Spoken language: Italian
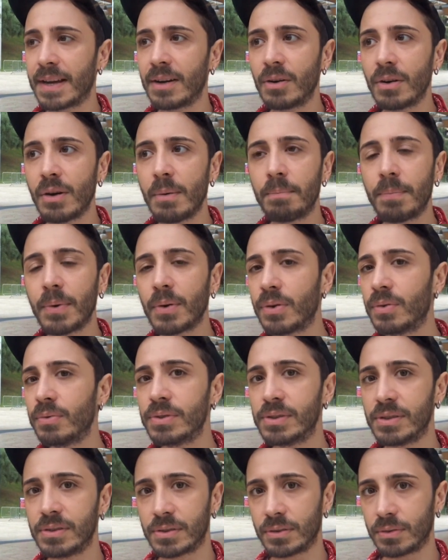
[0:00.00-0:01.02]
ancora un po'
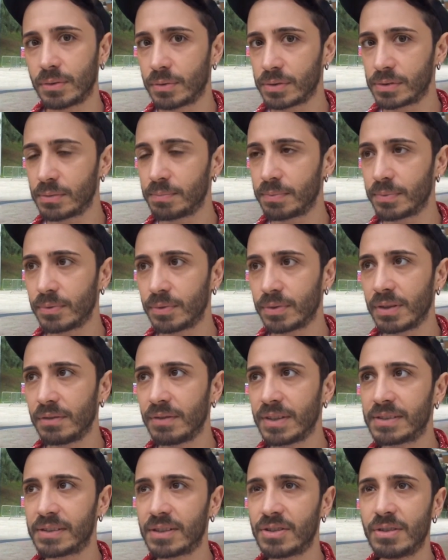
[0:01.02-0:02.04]
chiusi sotto questo punto di
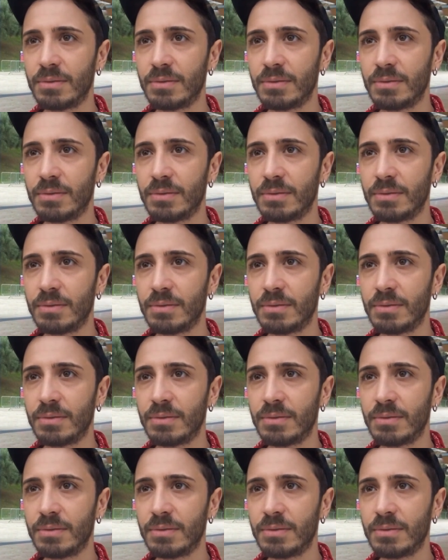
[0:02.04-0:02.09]
vista,